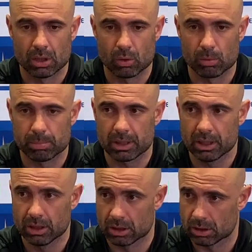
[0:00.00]

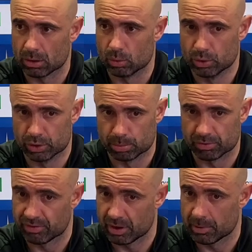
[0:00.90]
complet où je peux
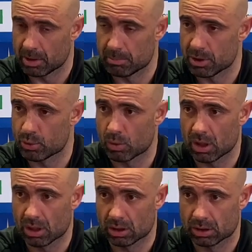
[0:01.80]
faire mes
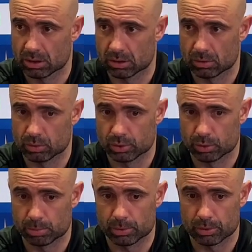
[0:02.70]
choix, où je
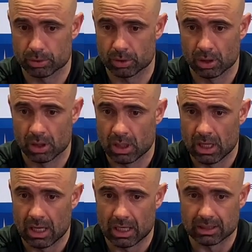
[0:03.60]
peux
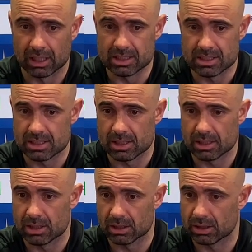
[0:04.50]

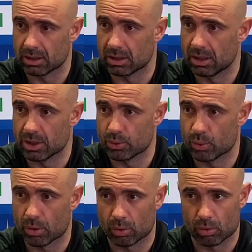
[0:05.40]
analyser euh, les
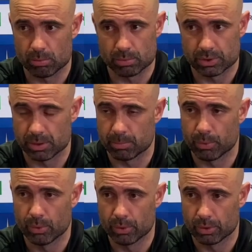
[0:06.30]
joueurs comme je
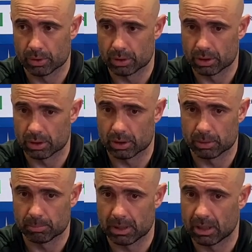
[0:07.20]
peux euh,
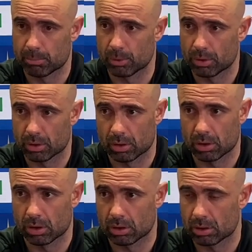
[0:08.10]
par rapport
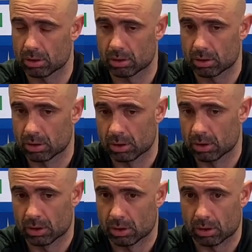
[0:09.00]
à
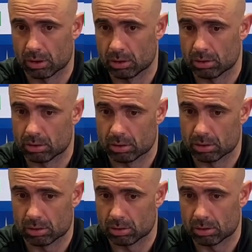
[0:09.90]
euh,
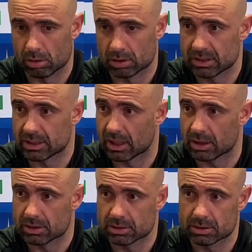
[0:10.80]
les États.
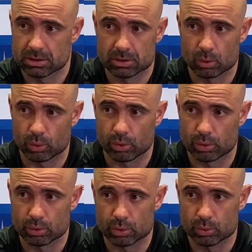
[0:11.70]
Donc
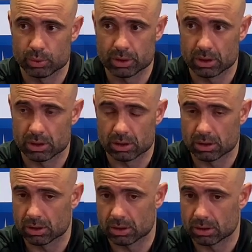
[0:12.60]
aujourd'hui,
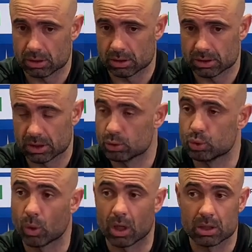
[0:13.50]
euh, j'ai le
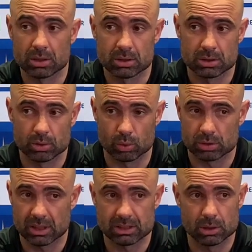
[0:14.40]
choix. Donc
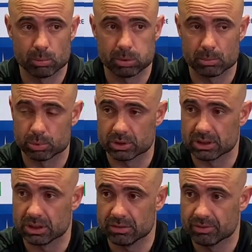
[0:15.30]
ça, c'est le point
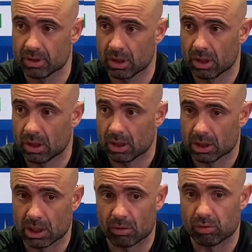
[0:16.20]
positif
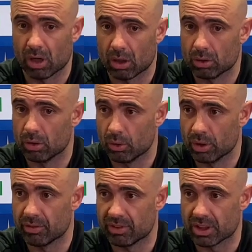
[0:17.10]
d'avoir un
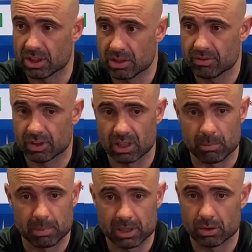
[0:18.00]
effectif qui n'a
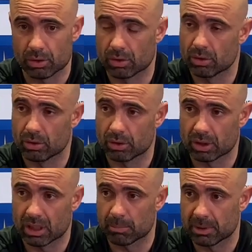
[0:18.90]
pas de,
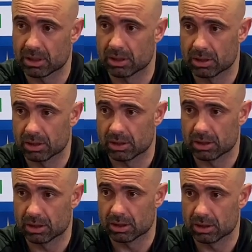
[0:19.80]
qui n'a pas
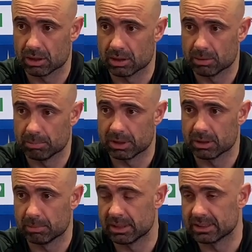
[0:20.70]
de
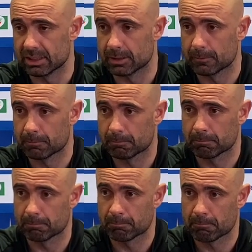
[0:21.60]
blessés.
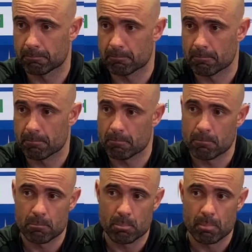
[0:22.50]
Ça veut dire que ça va
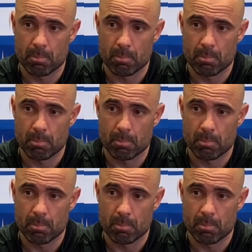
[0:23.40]
tourner